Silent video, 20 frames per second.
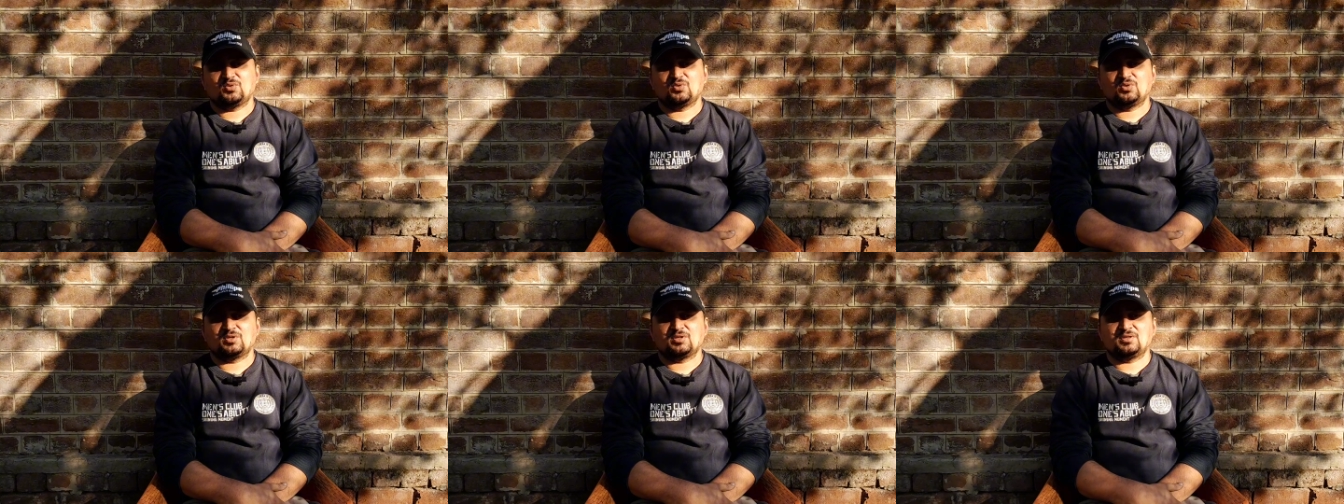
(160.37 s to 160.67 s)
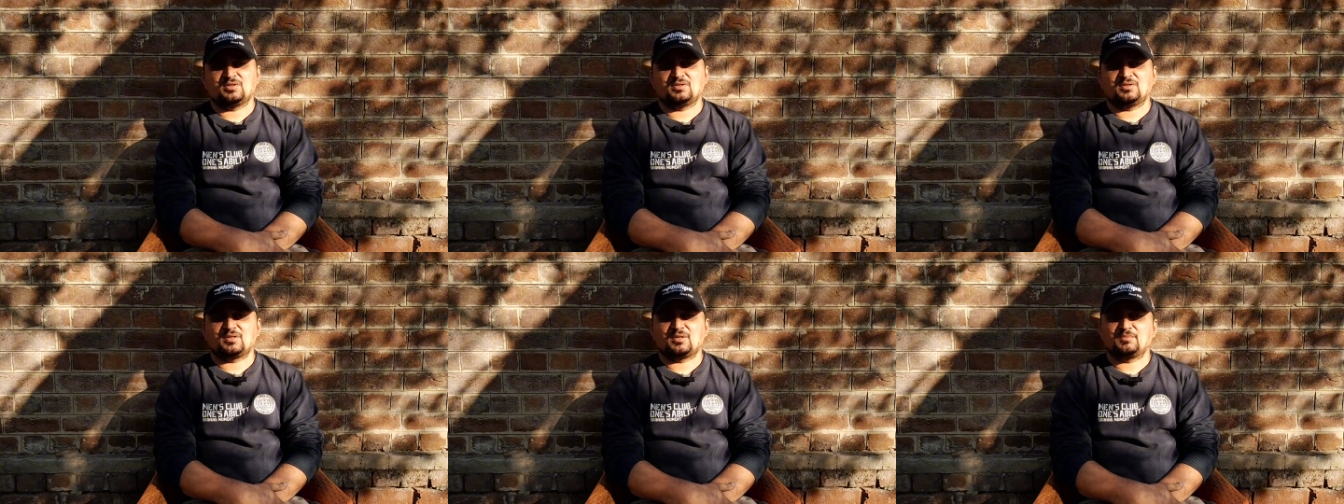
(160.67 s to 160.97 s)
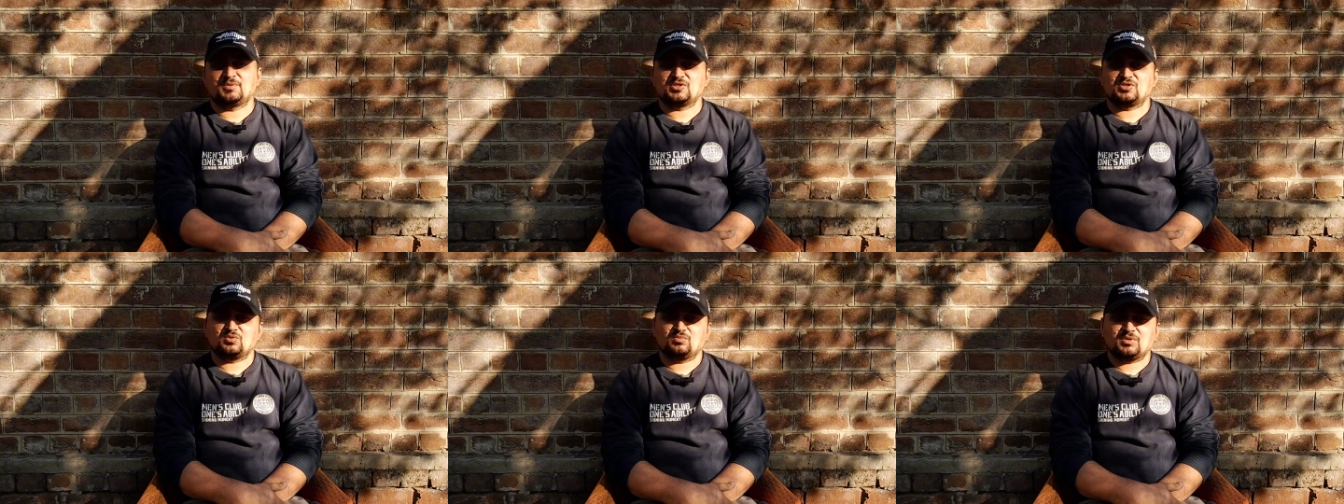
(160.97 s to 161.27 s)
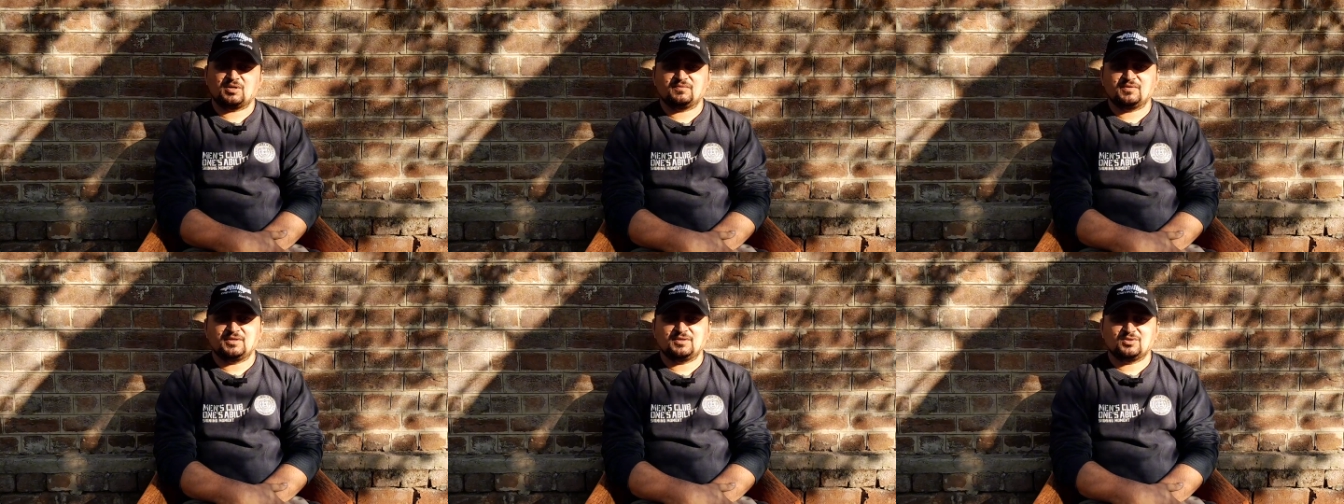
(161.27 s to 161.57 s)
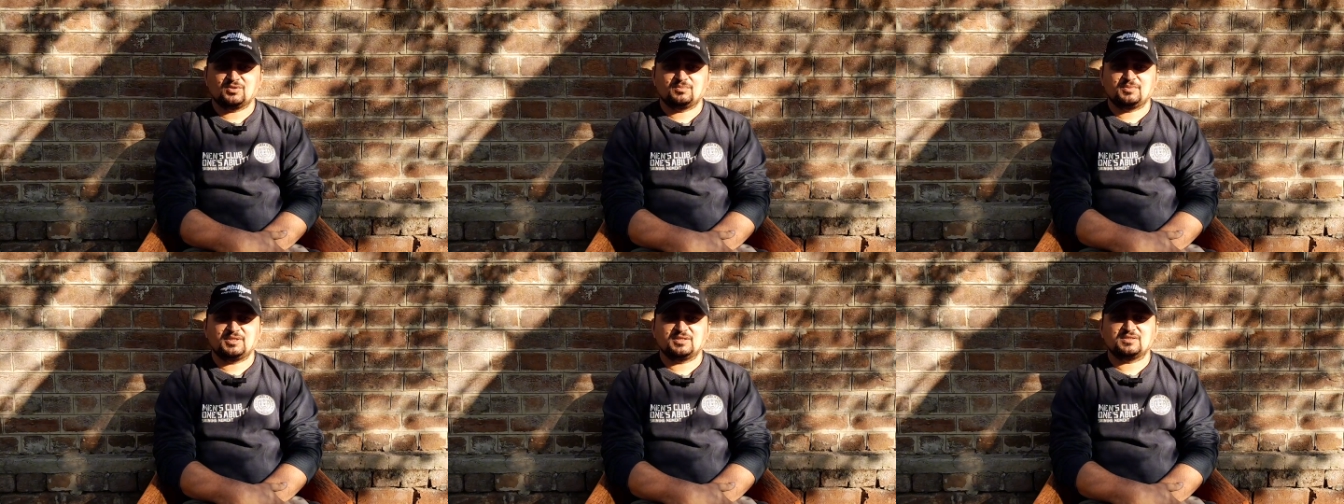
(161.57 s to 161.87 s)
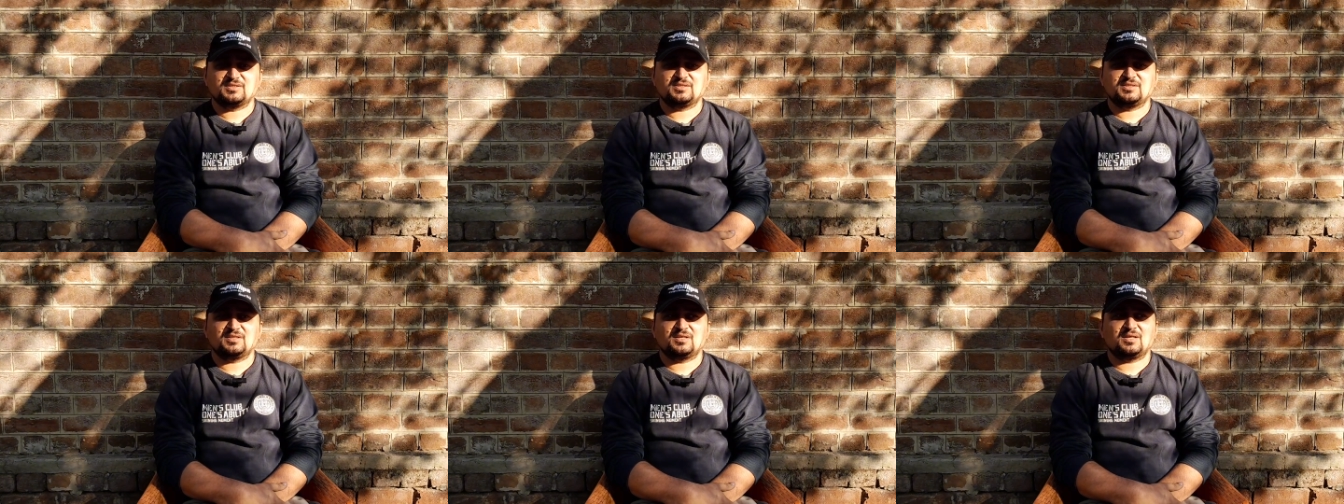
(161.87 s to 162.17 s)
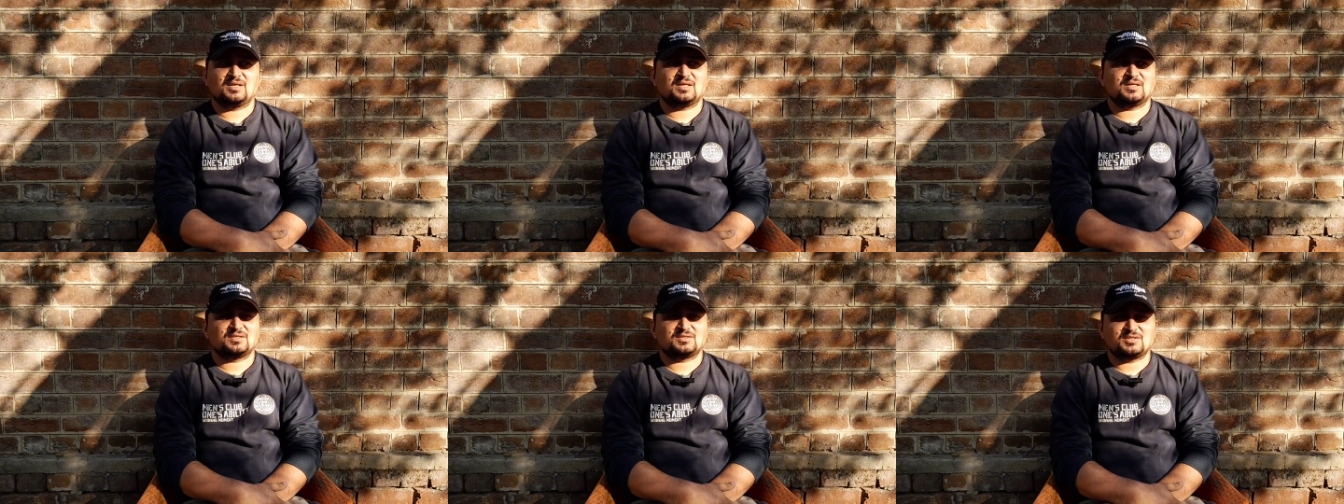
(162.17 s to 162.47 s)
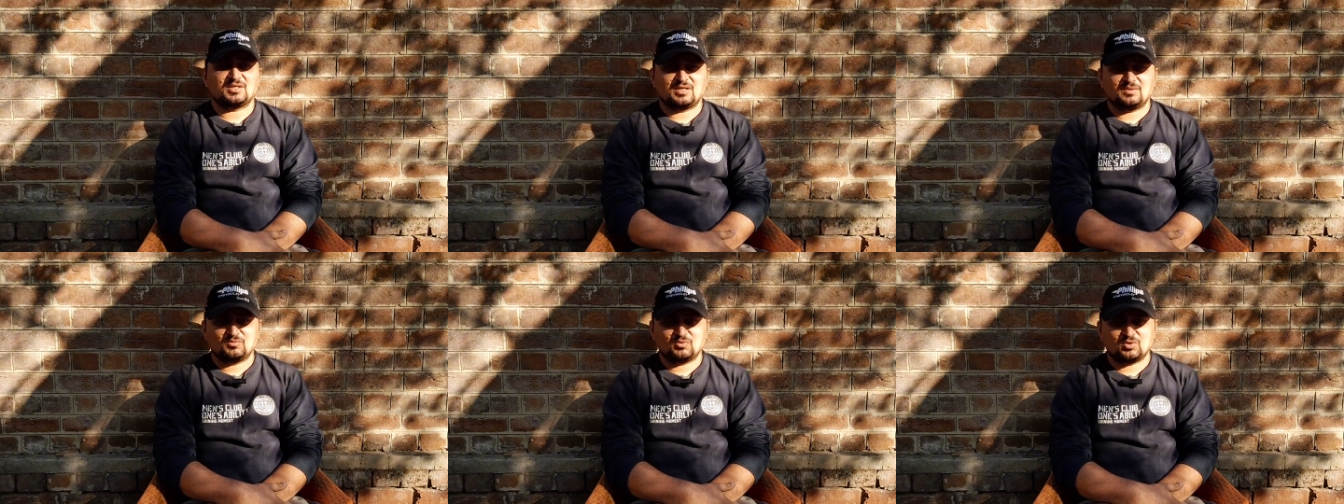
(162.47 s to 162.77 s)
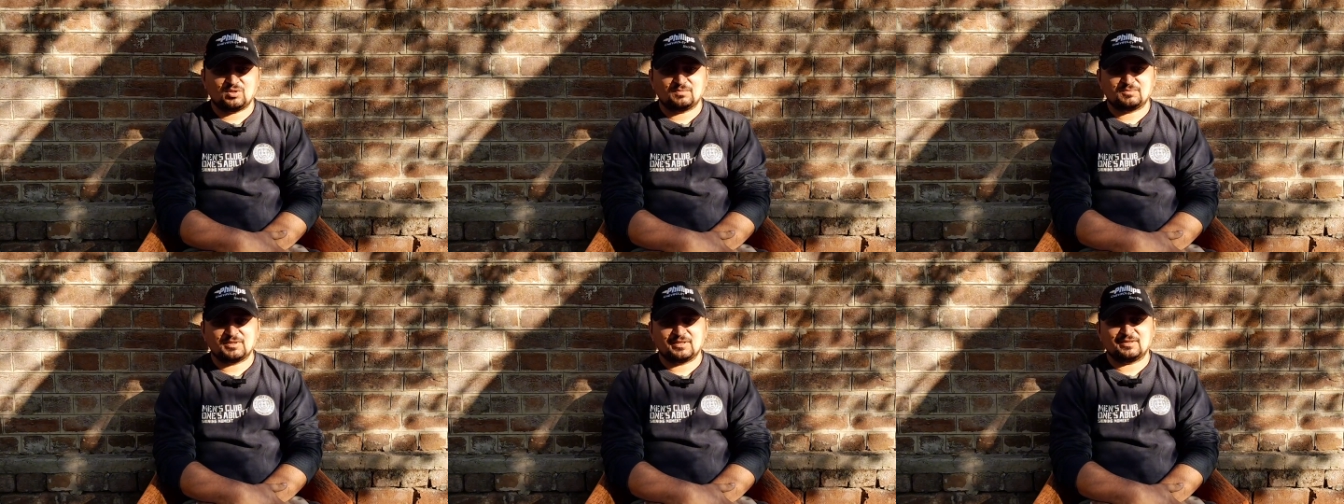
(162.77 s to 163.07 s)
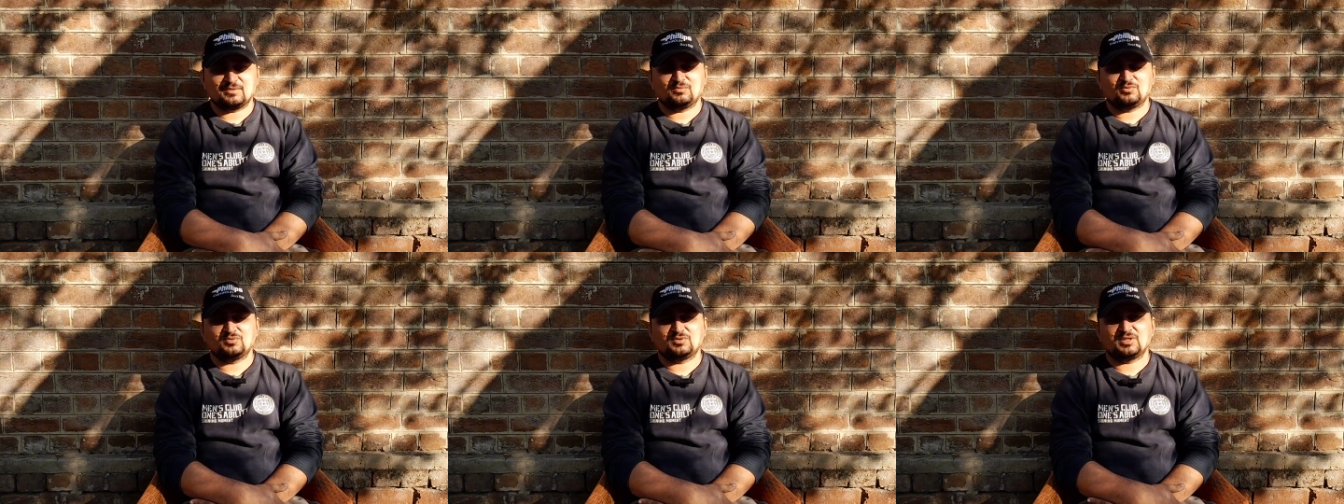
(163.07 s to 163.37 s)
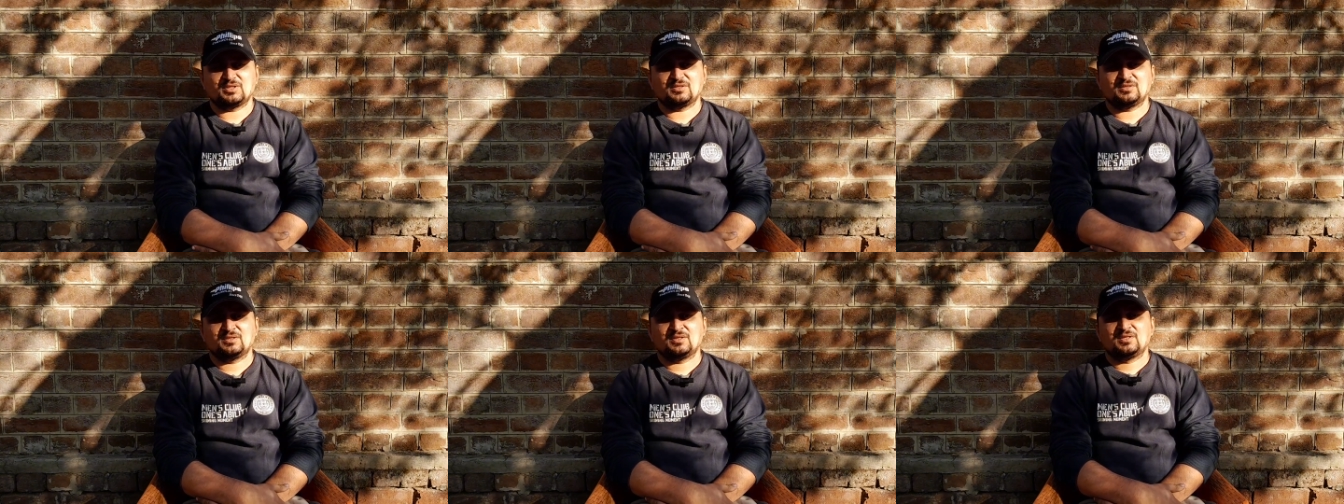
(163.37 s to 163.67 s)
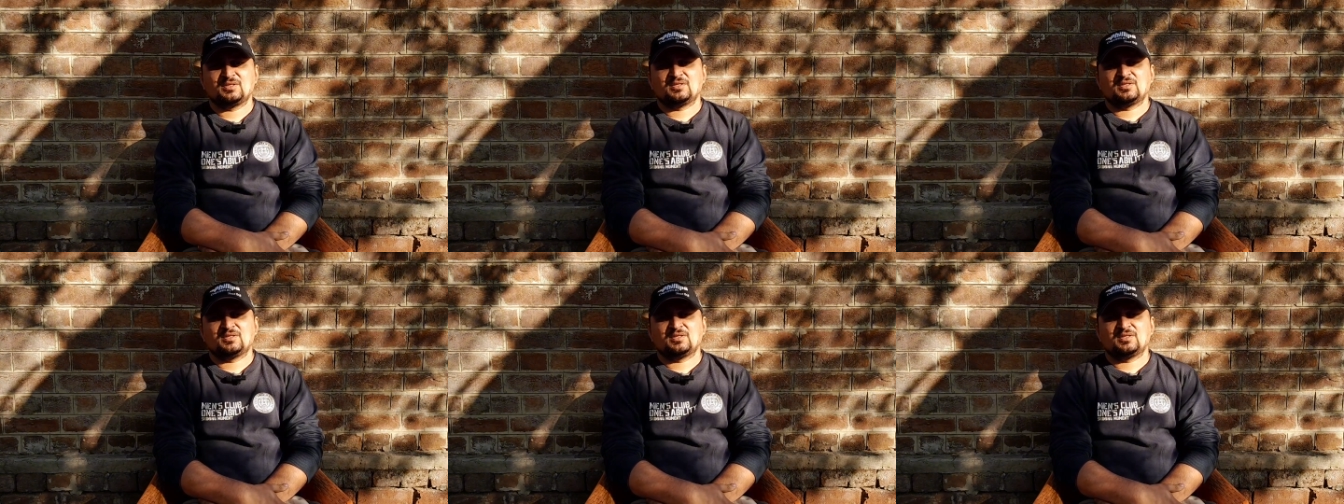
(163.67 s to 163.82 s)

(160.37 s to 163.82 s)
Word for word: और हमें सुबह वीडियो भेजनी है अगर शाम को आपके कबूतर